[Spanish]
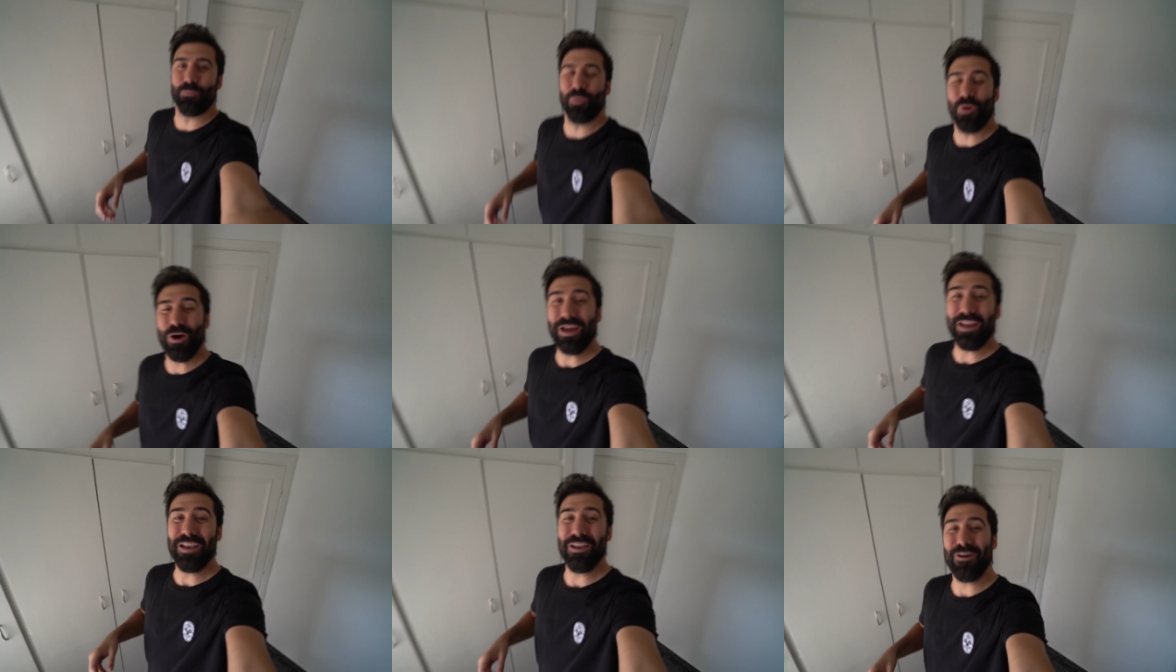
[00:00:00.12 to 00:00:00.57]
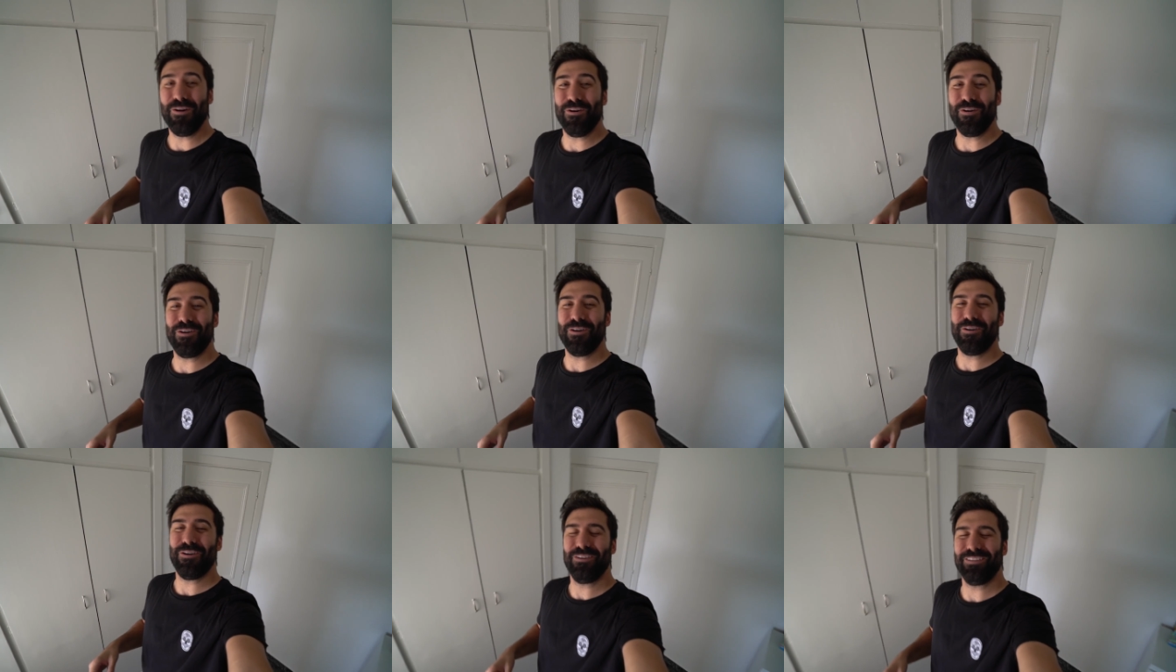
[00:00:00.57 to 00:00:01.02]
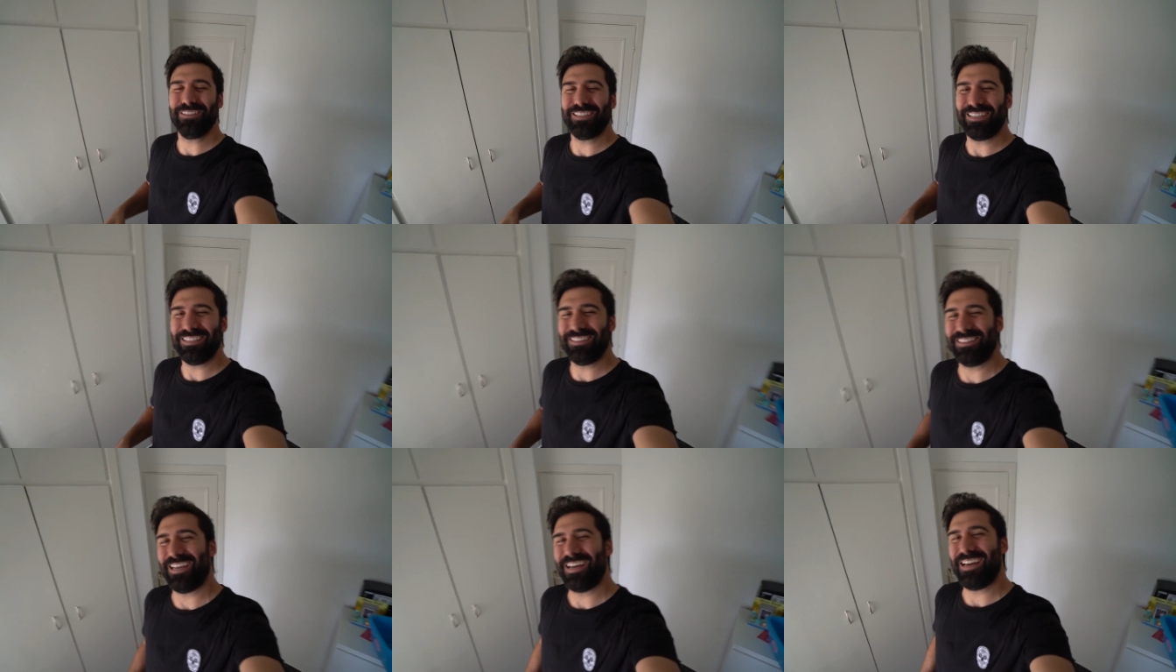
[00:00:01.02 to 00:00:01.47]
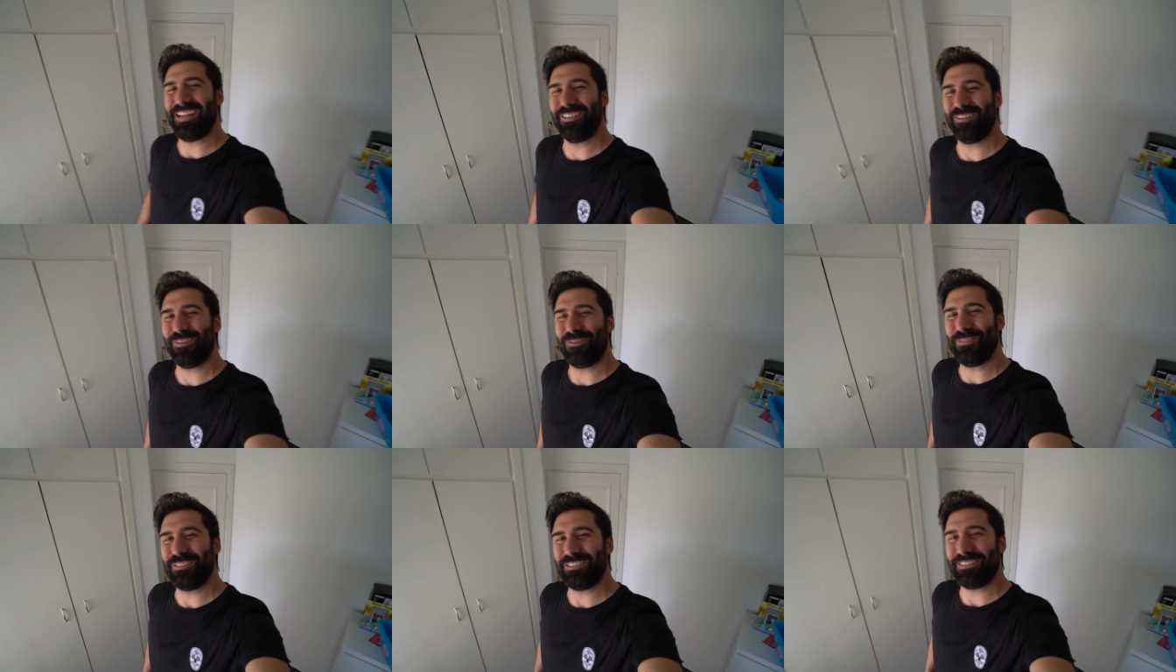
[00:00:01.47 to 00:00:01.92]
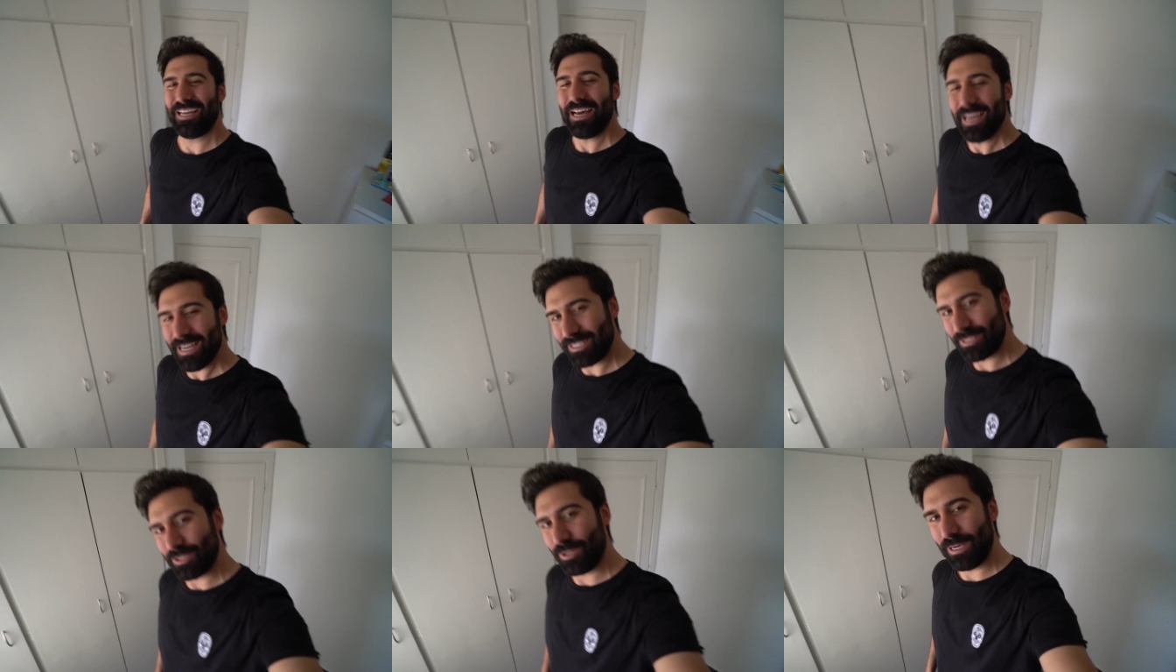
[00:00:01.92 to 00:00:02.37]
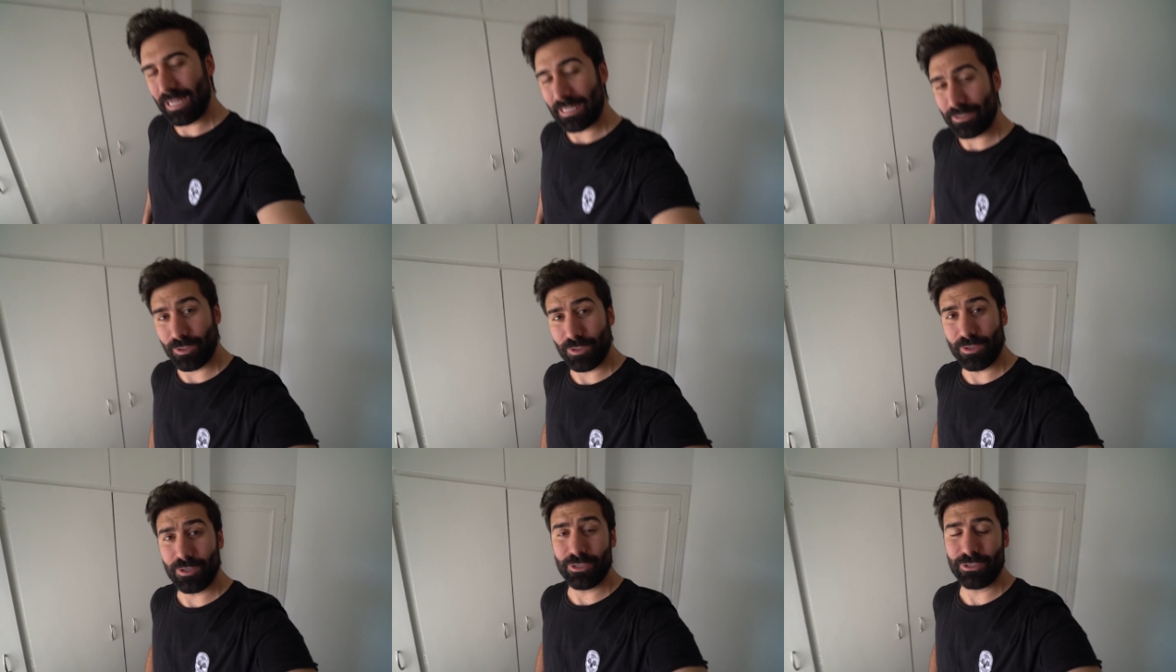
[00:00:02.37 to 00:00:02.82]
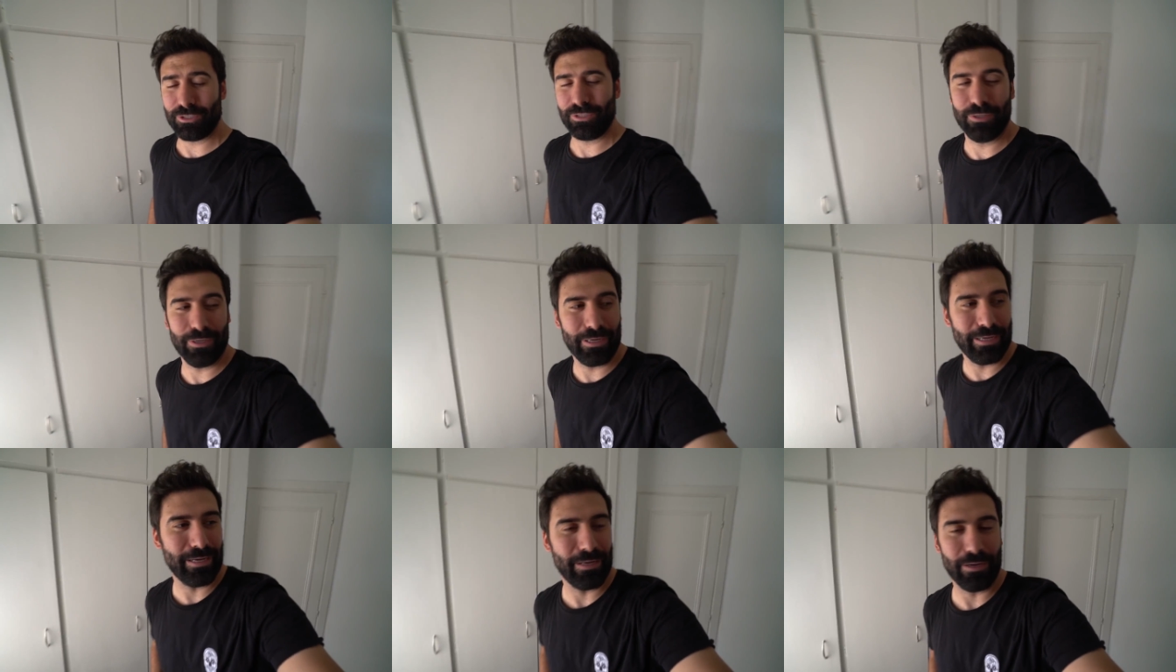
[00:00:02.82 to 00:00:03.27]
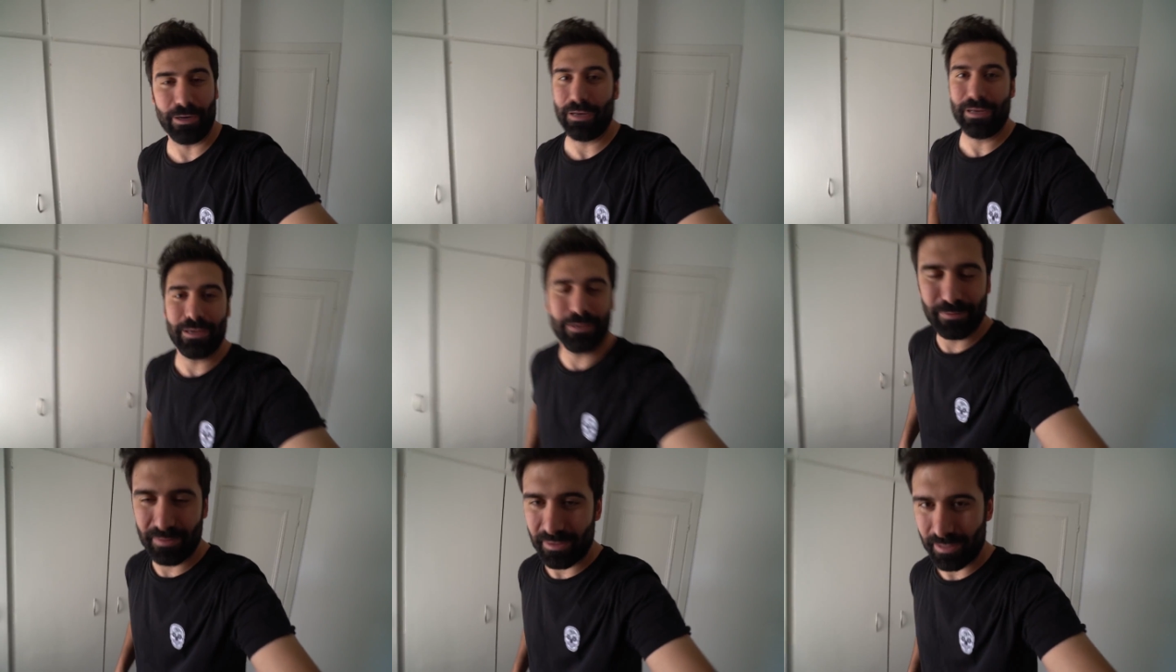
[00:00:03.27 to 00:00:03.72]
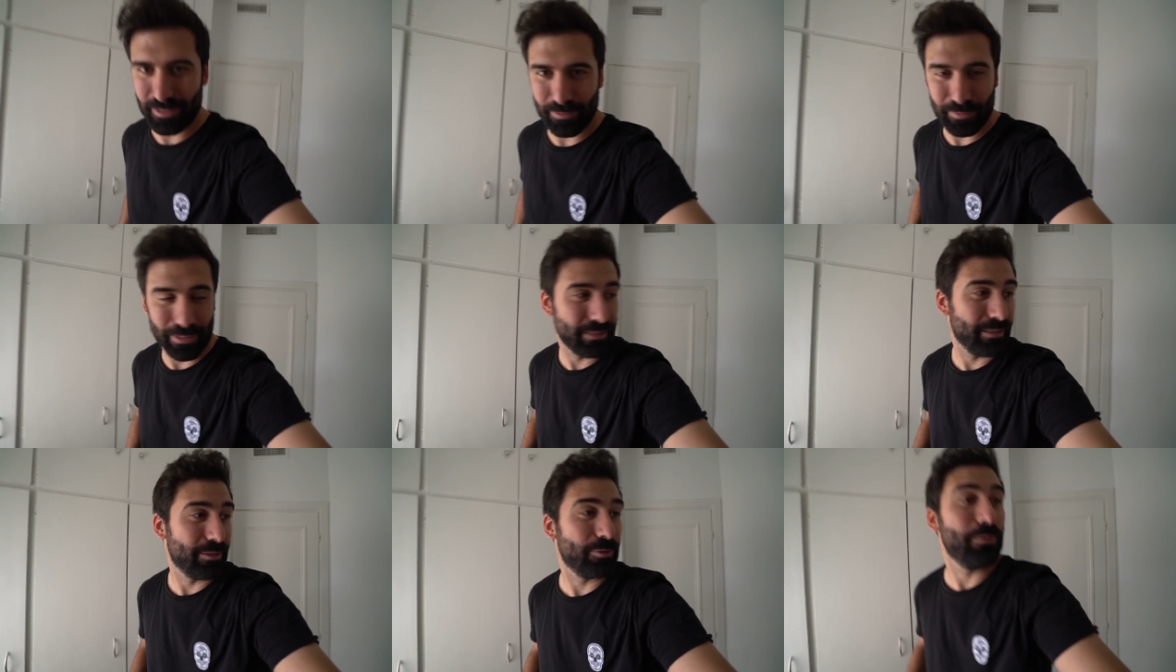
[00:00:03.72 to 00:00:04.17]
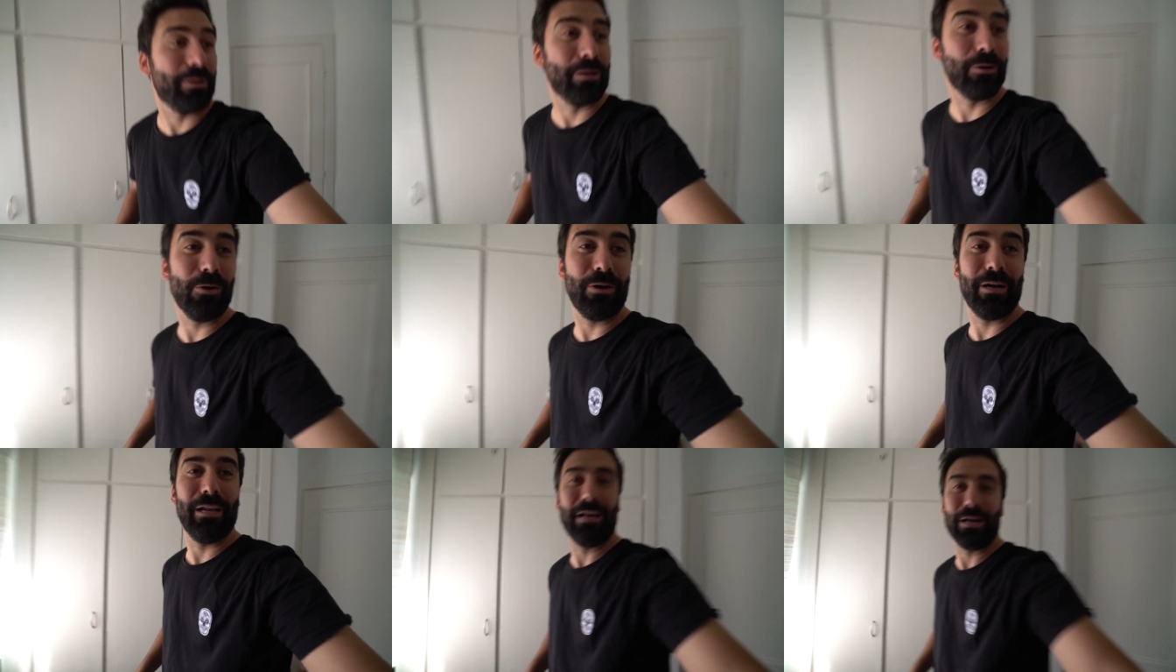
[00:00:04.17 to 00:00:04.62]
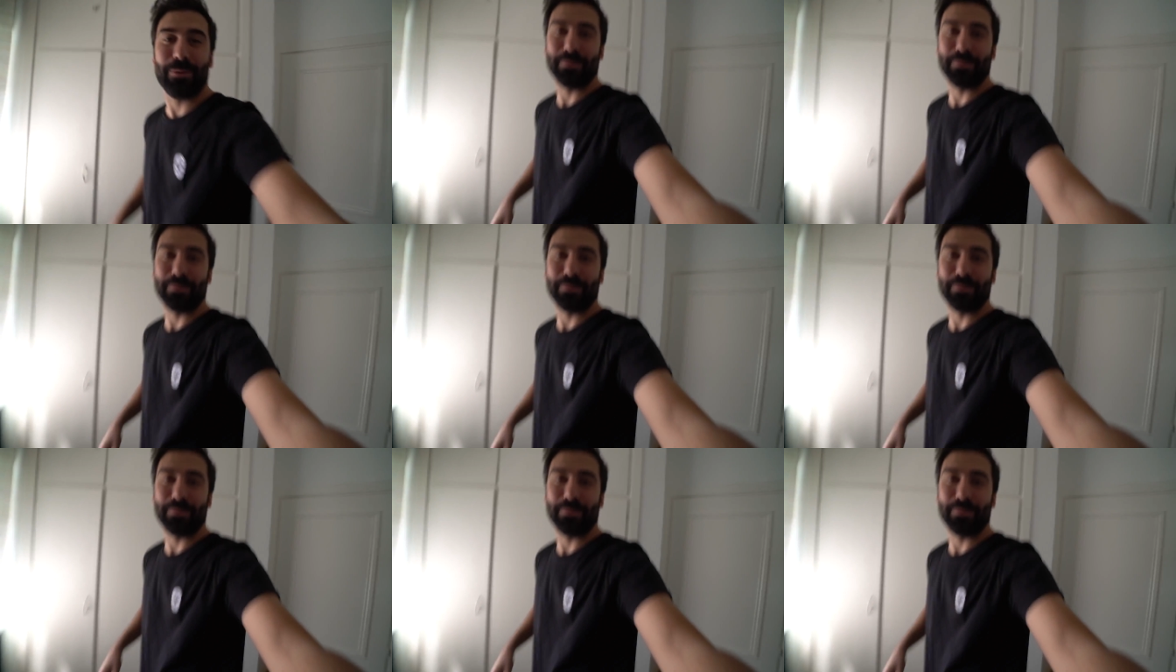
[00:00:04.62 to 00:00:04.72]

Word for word: Bueno, ¿qué tal? ¿Cómo estáis? Hola a todos. espérate, Rubén, coge la